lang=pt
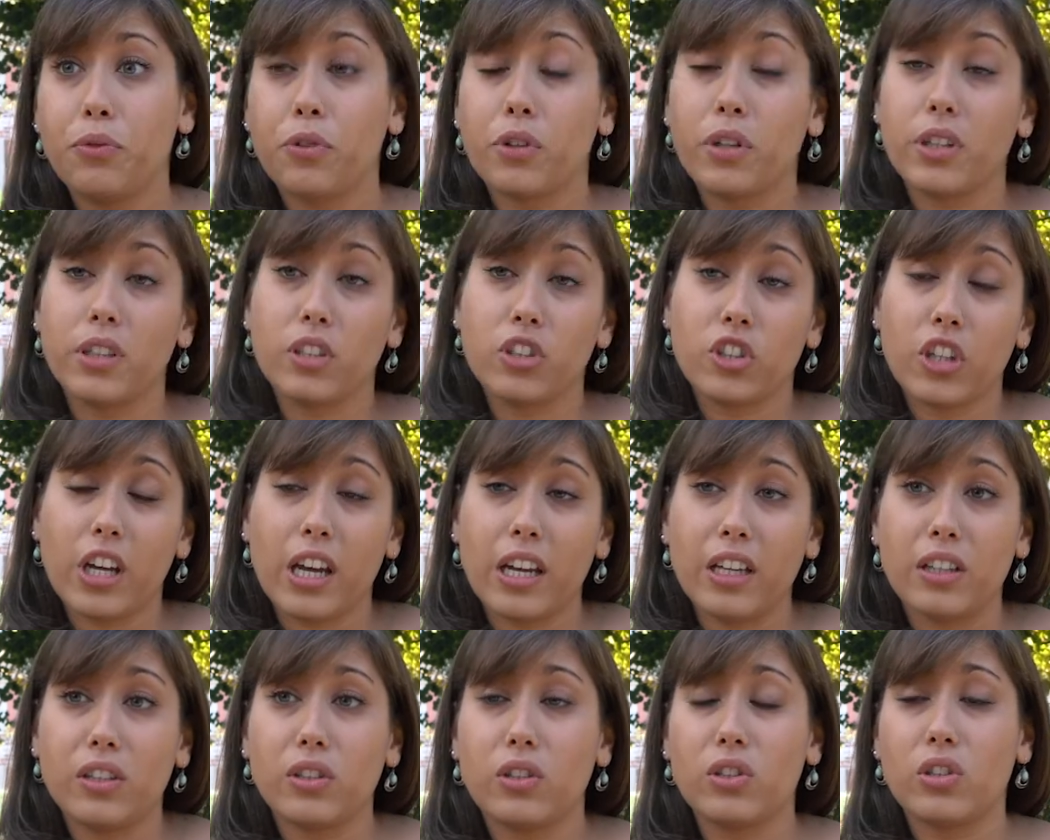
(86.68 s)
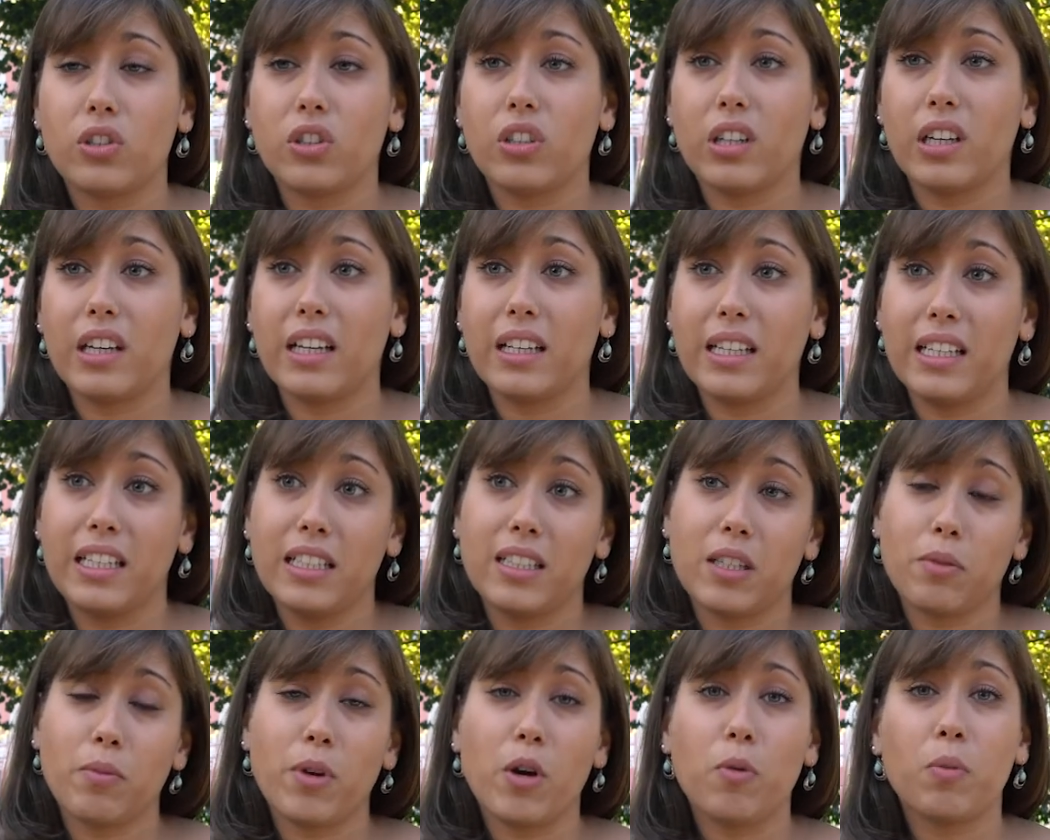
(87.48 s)
For a change,
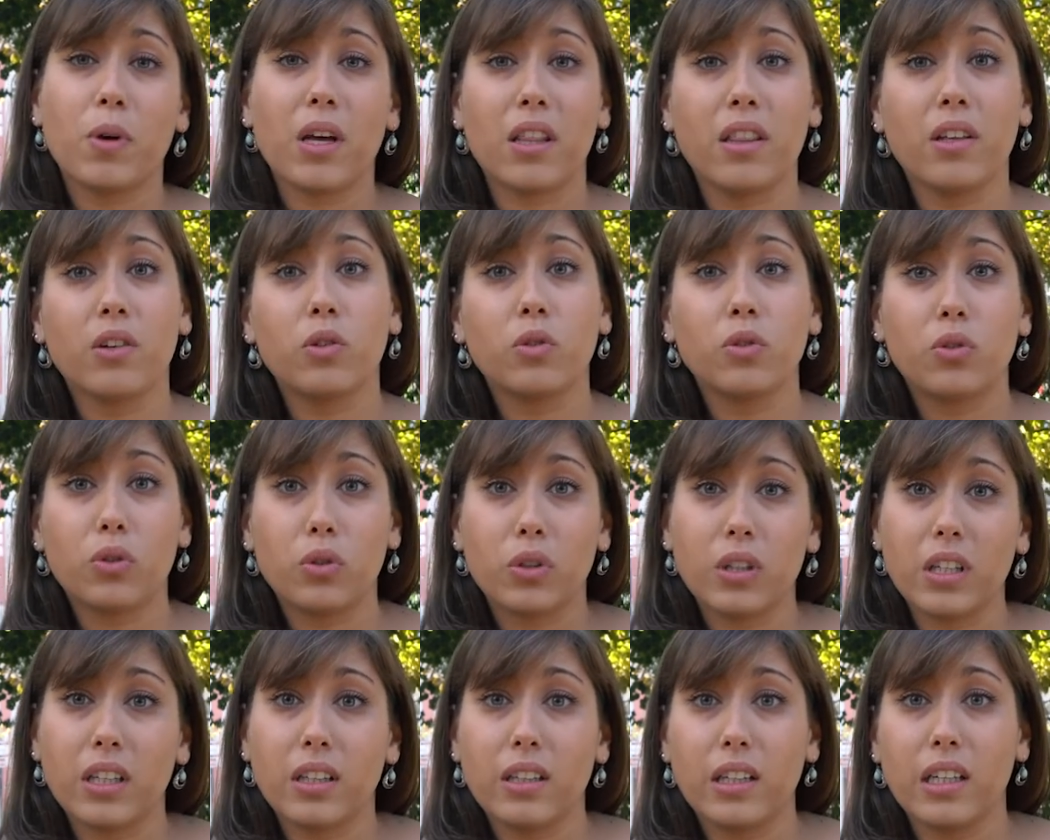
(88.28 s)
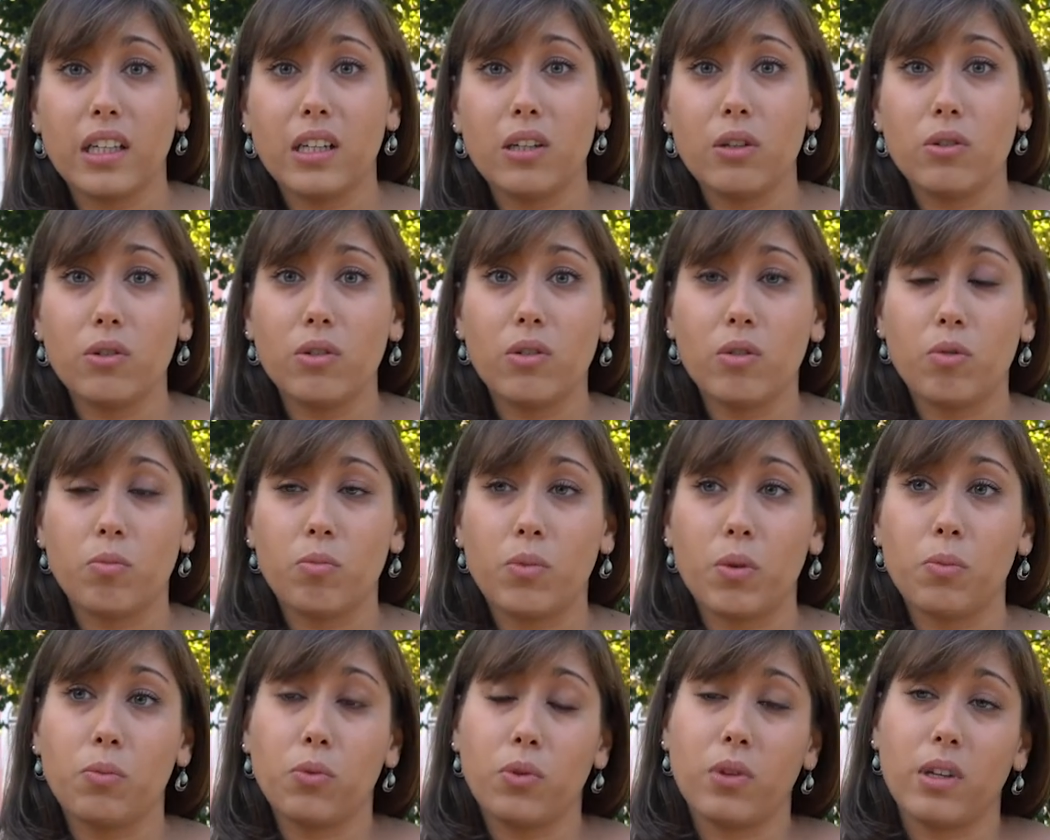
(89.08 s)
aqui também é um bocadinho um trocadilho,
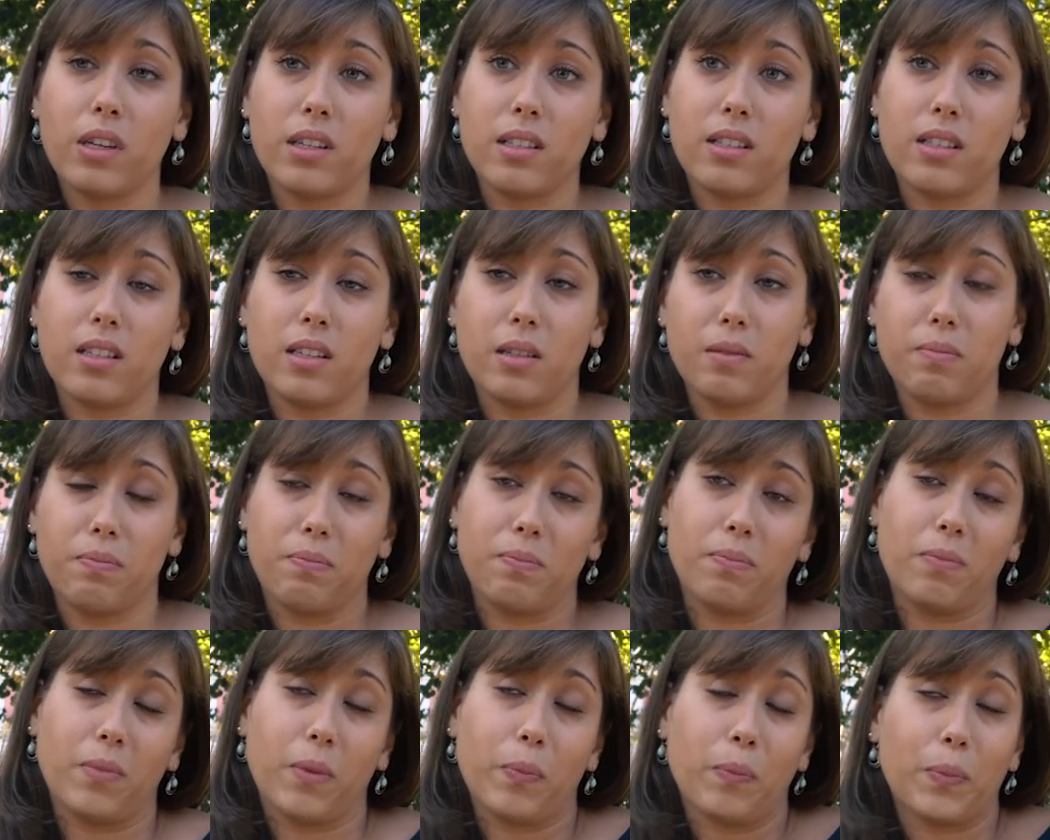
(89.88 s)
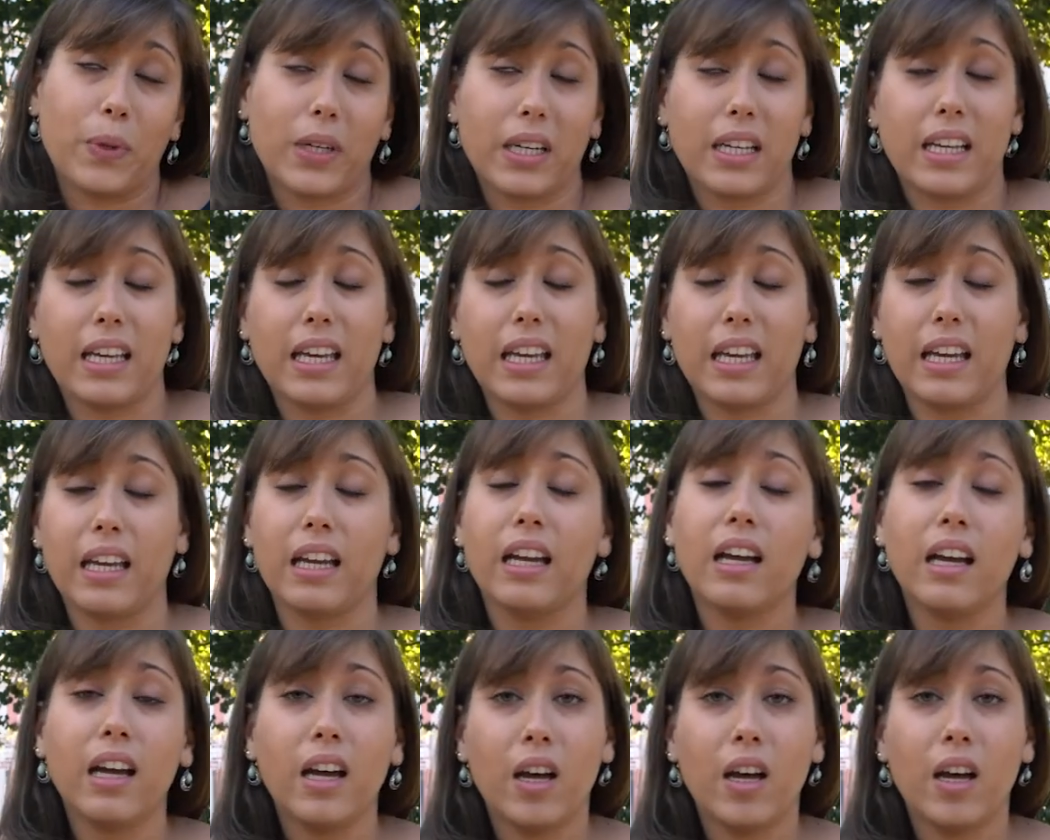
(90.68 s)
uma mudança para quê?